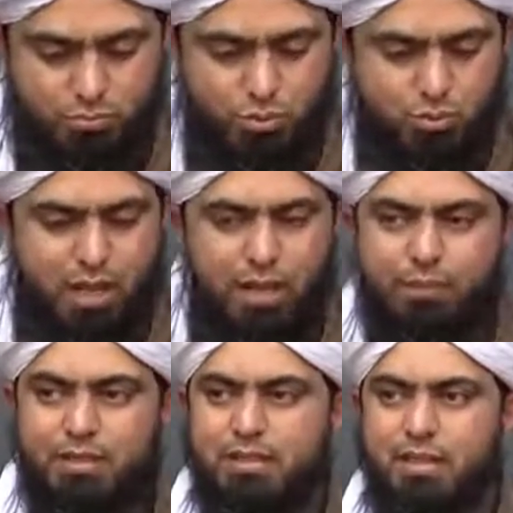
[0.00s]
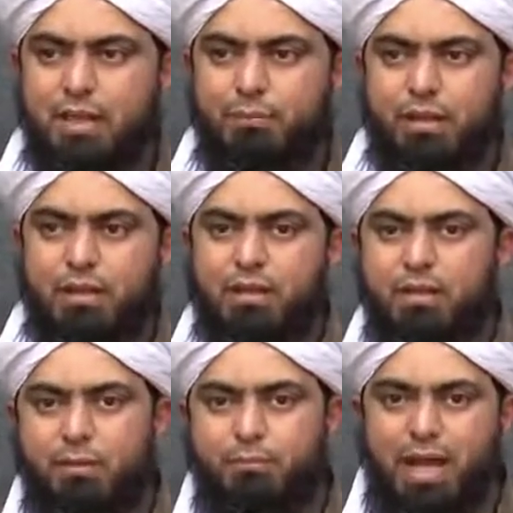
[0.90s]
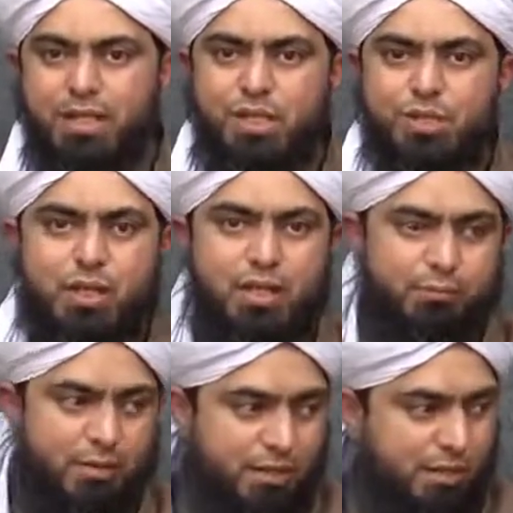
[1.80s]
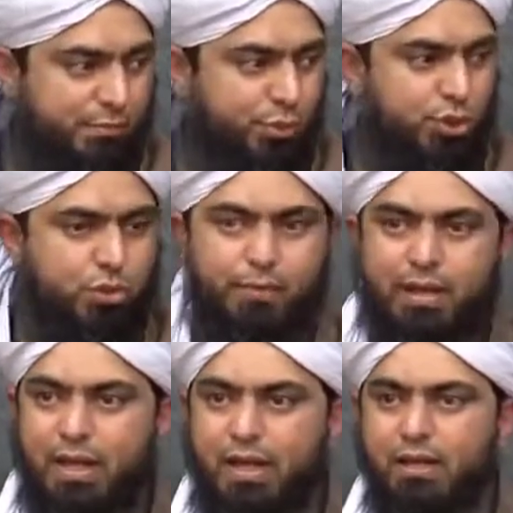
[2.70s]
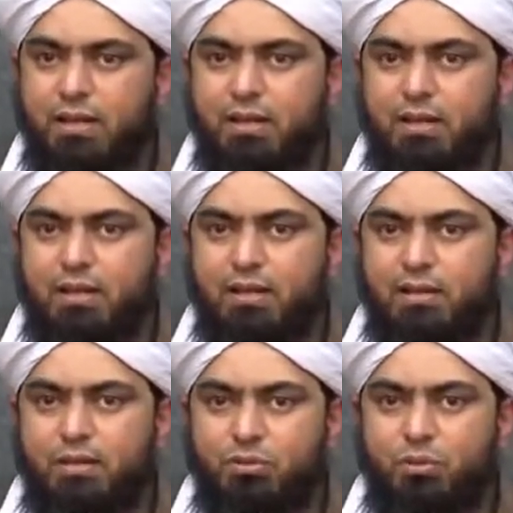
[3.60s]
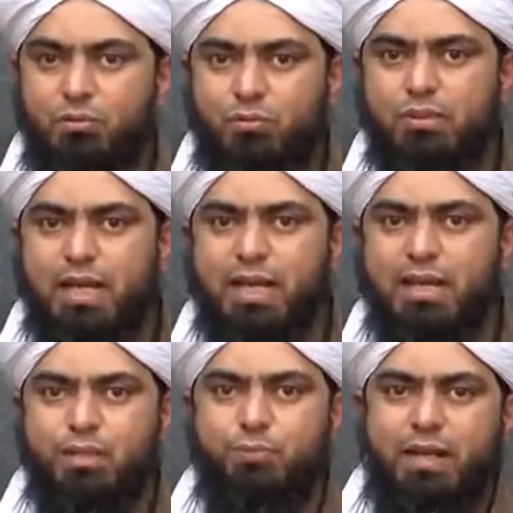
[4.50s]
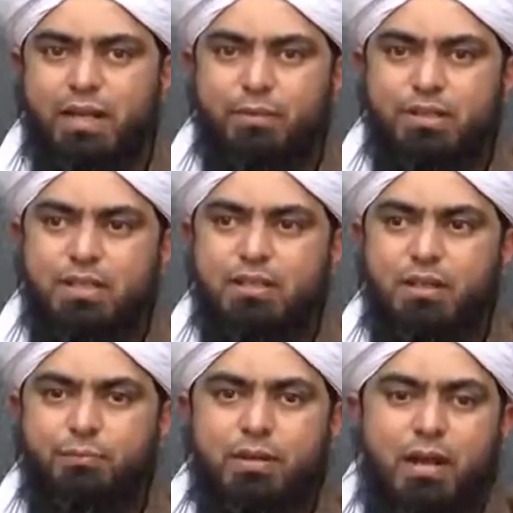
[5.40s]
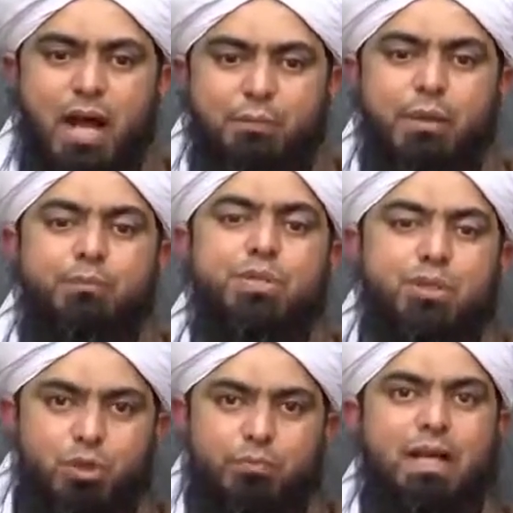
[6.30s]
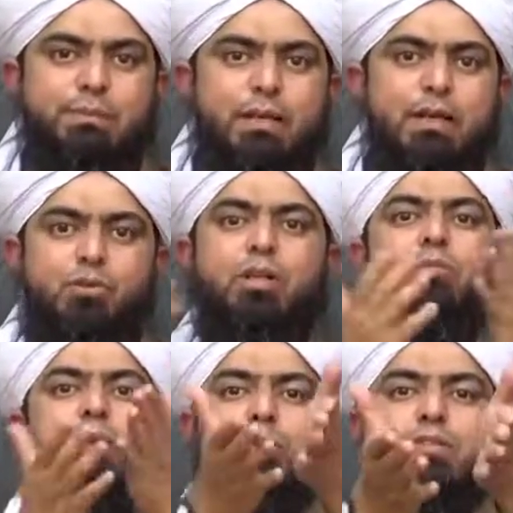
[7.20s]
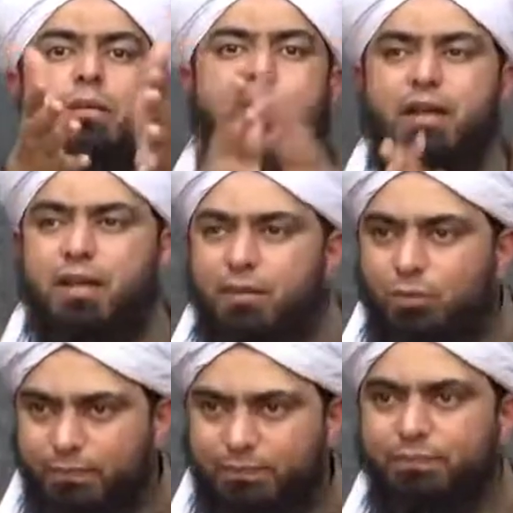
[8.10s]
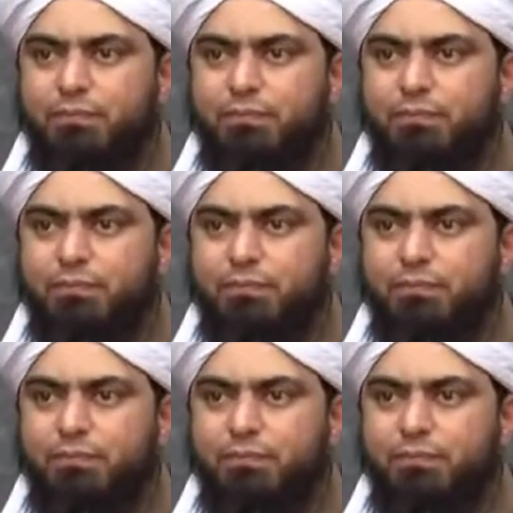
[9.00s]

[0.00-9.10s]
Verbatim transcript: जो आपके सीने पे या बैज की शक्ल में या पुश्त पे है तो ज़ाहिर एक रिस्पेक्टेबल चीज़ है ना फिर आपके पीछे जो नमाज पढ़ रहे हैं उनके तो बिल्कुल सामने आ रहा है वो